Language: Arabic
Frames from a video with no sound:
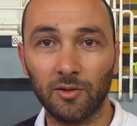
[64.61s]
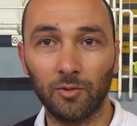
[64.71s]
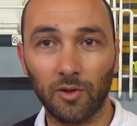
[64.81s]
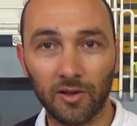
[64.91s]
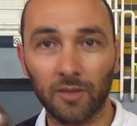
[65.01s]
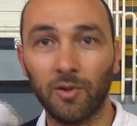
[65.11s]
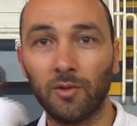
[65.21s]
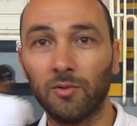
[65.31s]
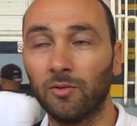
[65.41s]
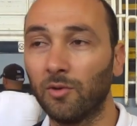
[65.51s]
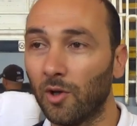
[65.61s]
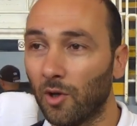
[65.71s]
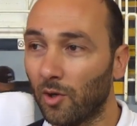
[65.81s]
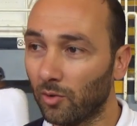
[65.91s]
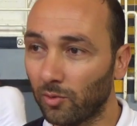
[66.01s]
والضربه و...
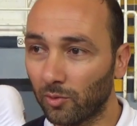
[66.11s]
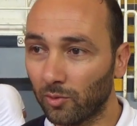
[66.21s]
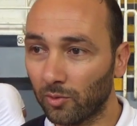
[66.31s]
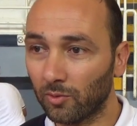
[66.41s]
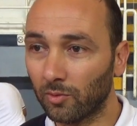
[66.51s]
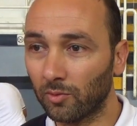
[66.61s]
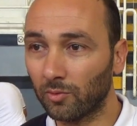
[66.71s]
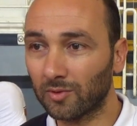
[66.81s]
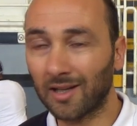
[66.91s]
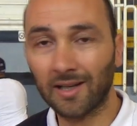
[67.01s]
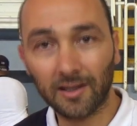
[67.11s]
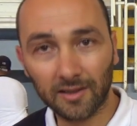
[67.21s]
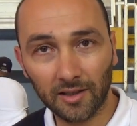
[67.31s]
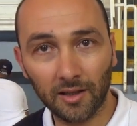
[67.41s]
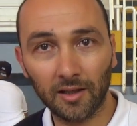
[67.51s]
و...
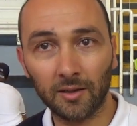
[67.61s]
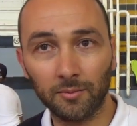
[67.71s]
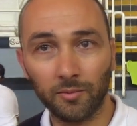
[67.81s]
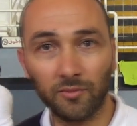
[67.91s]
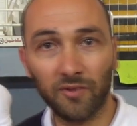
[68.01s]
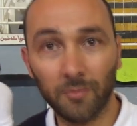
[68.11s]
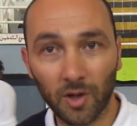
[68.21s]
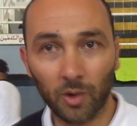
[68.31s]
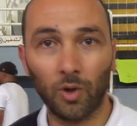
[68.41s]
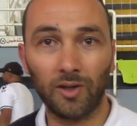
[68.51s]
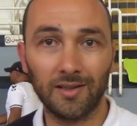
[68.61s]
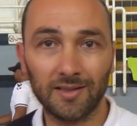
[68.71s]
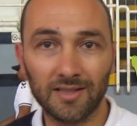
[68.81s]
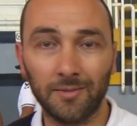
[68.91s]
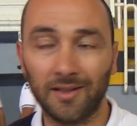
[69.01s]
وطريقه اللعب وفما روح
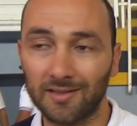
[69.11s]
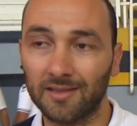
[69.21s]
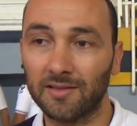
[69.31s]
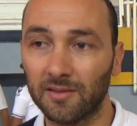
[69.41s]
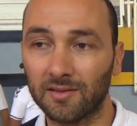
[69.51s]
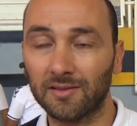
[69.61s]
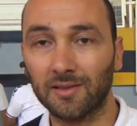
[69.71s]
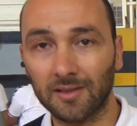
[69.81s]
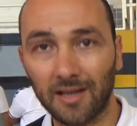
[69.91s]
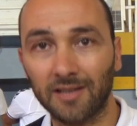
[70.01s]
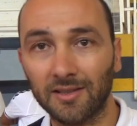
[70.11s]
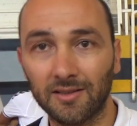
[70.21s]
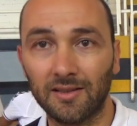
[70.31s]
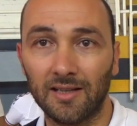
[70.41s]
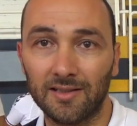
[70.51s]
تحس معناتها
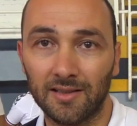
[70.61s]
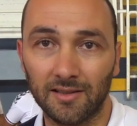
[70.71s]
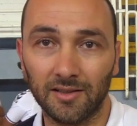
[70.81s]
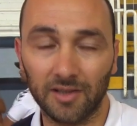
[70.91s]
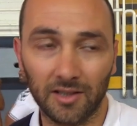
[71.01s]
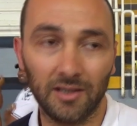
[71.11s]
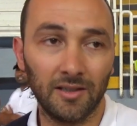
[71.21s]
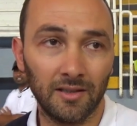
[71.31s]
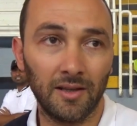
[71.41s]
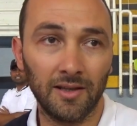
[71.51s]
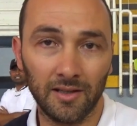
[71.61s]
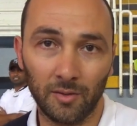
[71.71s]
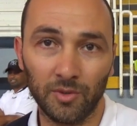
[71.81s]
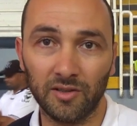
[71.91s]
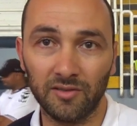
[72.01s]
حاجات تتحسك ان شاء الله هذا
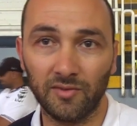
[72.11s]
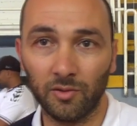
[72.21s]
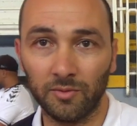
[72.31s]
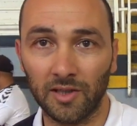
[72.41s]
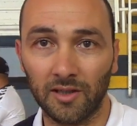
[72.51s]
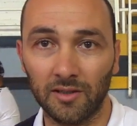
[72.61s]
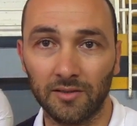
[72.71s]
الاوبجيكتيف الاول نتاعنا